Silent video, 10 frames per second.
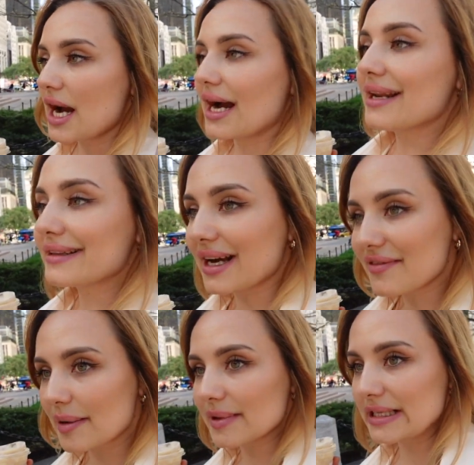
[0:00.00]
ale da
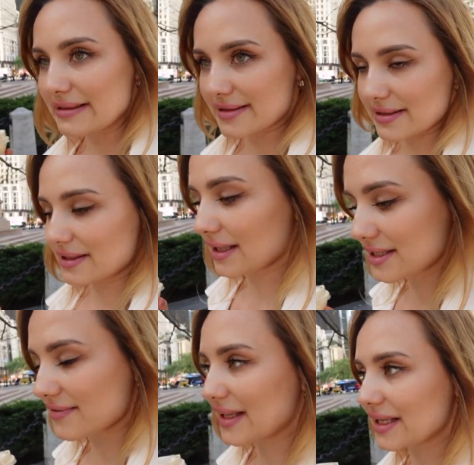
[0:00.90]
Wam leads, tak
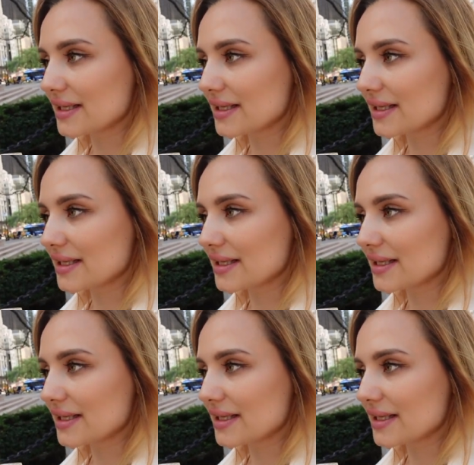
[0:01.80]
zwany